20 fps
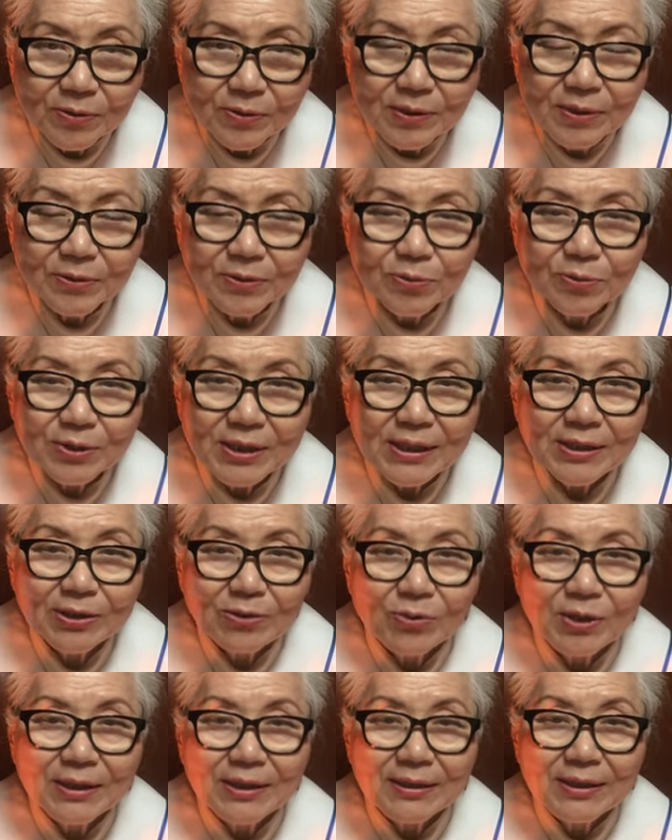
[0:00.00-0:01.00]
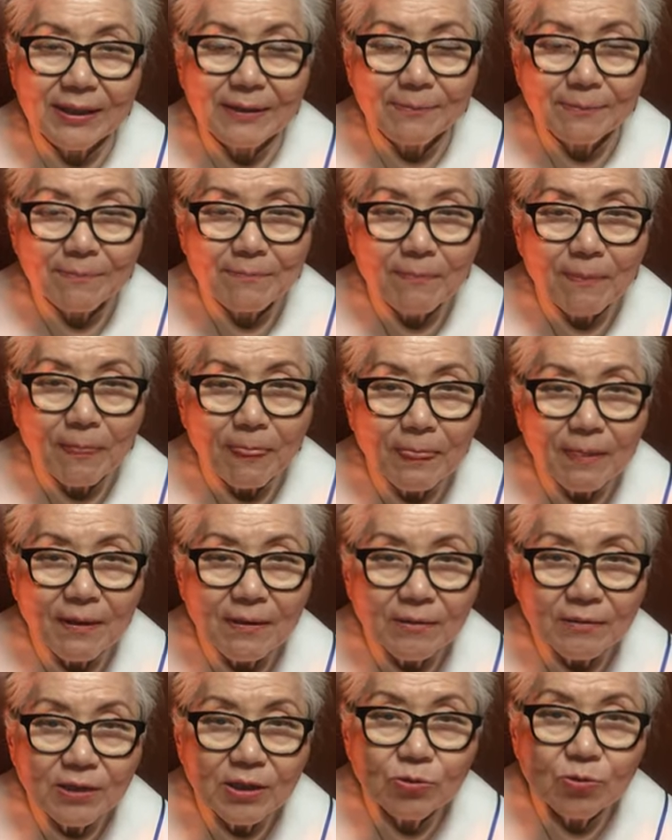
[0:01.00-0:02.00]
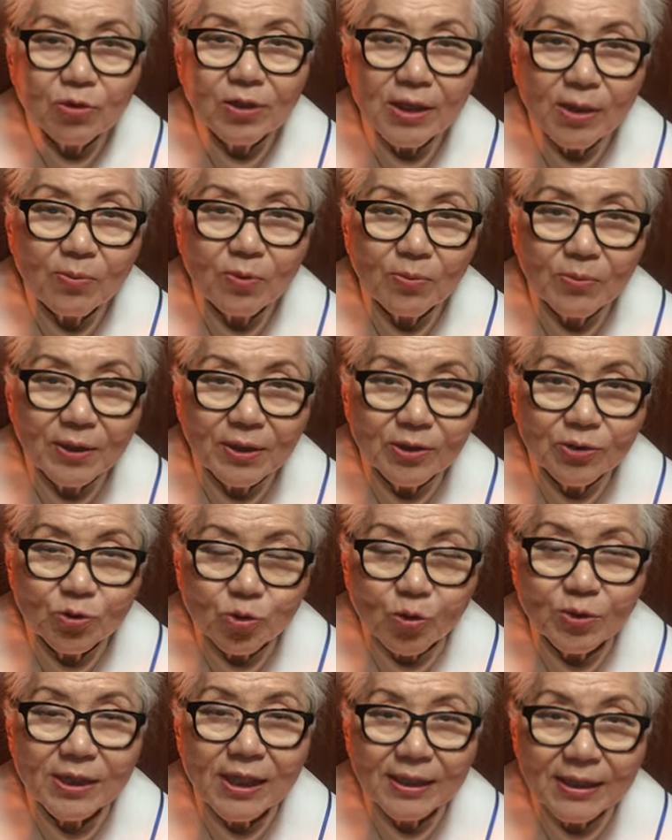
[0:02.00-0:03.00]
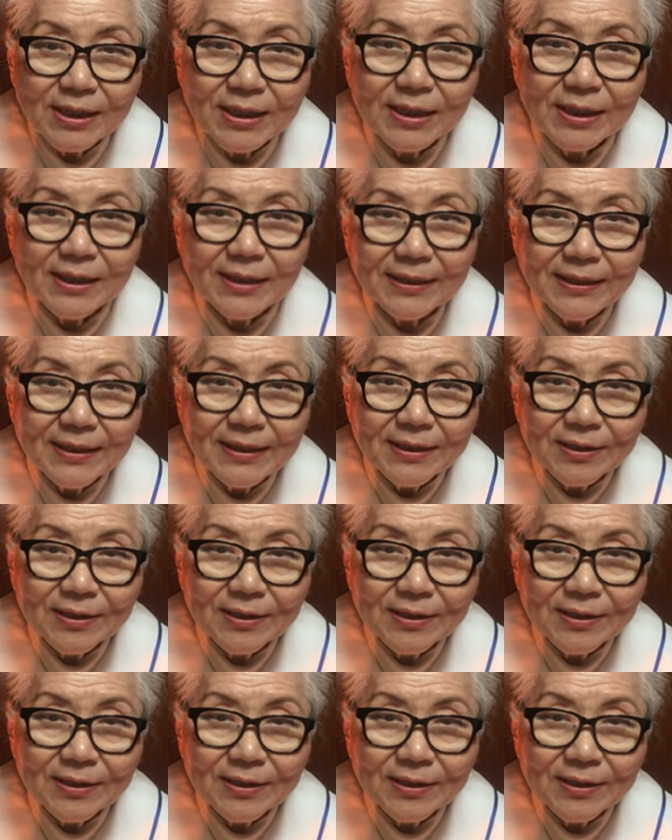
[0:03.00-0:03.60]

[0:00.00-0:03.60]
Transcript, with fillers: 그리고 찾아왔는데 기도를 해보면 은 조상이